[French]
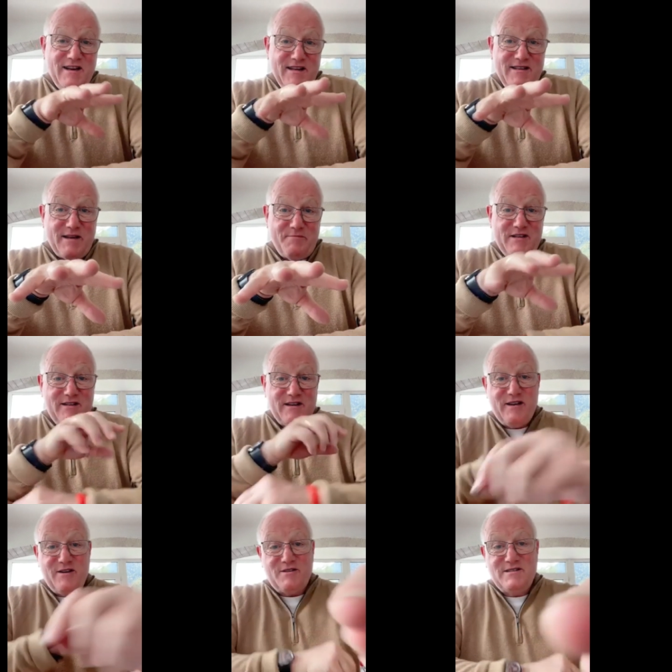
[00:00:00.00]
les
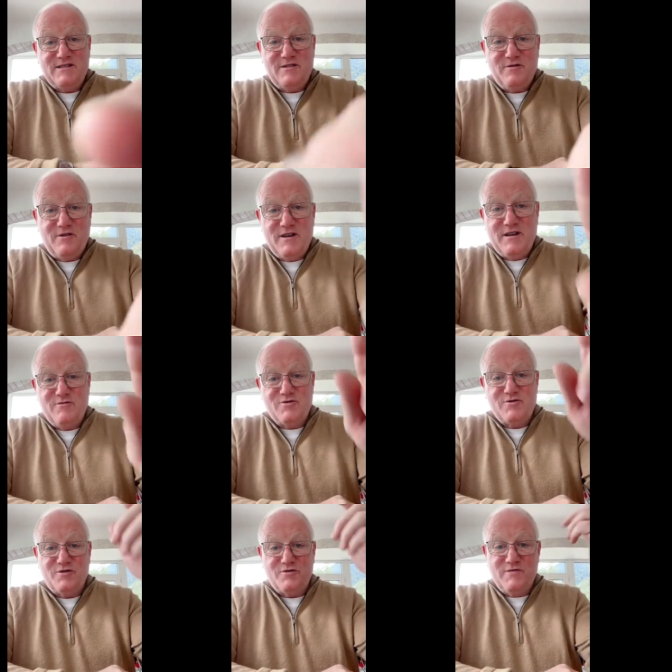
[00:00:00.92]
habitants et leurs idoles, et
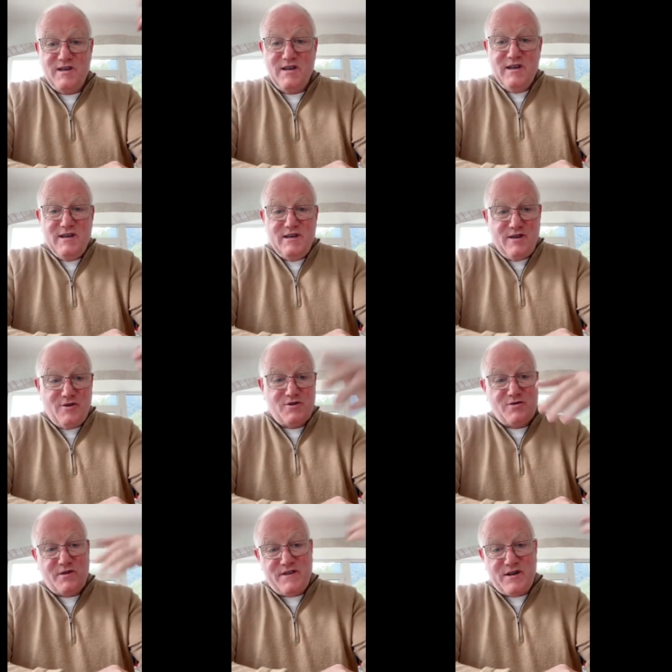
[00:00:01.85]
aujourd'hui, ils
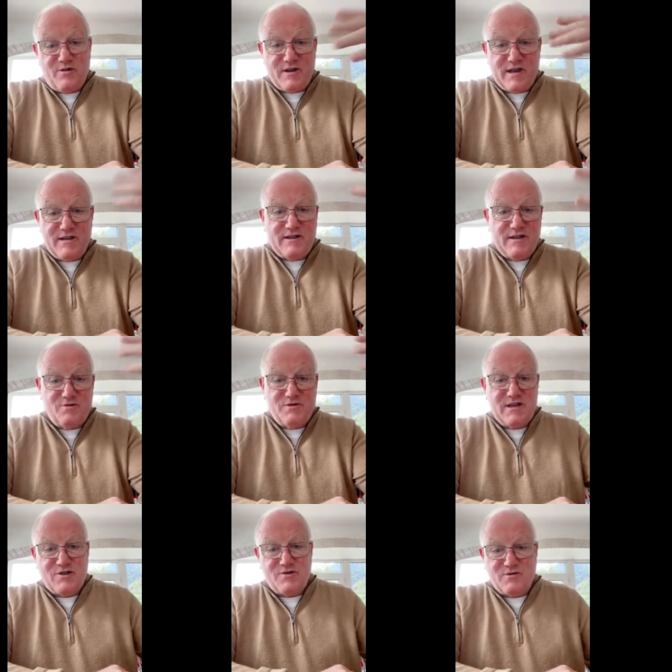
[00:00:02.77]
reçoivent des roquettes et toutes
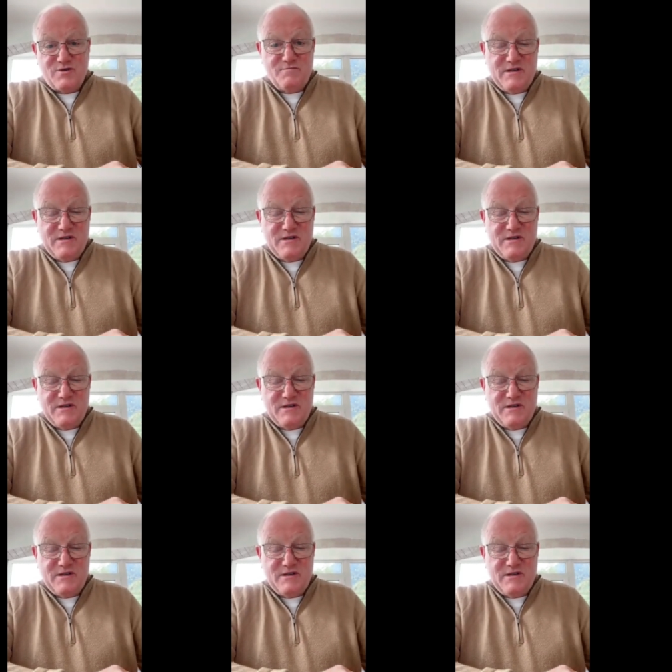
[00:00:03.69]
ces choses.